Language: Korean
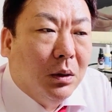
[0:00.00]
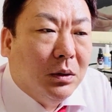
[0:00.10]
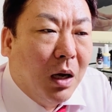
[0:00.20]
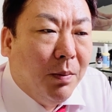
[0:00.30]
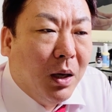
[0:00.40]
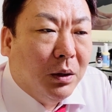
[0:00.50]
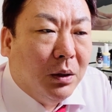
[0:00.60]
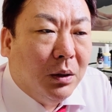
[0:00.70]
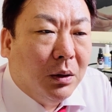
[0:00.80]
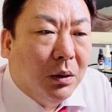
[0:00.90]

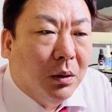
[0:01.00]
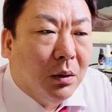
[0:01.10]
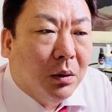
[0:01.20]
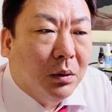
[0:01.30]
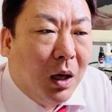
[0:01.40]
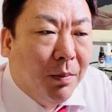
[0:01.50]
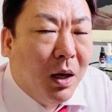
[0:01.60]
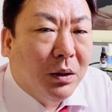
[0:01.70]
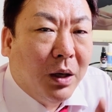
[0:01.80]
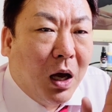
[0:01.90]
상반기,
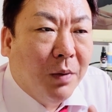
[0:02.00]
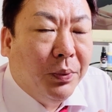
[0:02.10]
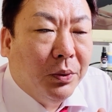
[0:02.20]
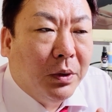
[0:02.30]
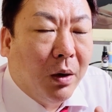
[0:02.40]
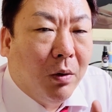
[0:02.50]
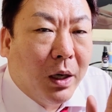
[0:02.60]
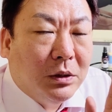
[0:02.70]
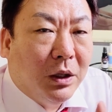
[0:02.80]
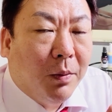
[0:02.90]
상반기에 아이피오 대여
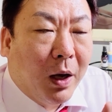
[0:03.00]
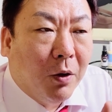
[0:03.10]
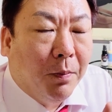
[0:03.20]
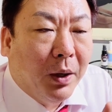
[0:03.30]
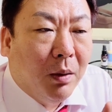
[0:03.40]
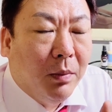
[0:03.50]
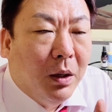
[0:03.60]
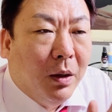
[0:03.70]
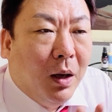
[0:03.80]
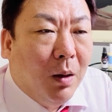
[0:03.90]
에스케이바이오팜,
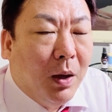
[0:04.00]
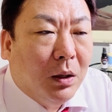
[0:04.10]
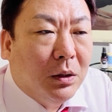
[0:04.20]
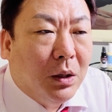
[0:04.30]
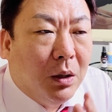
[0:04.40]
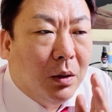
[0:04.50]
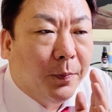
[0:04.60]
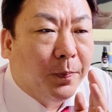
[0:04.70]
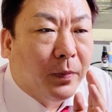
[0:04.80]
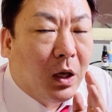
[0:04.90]
하반기에
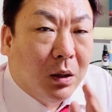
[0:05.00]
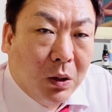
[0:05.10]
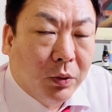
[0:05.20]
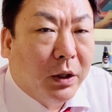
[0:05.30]
카카오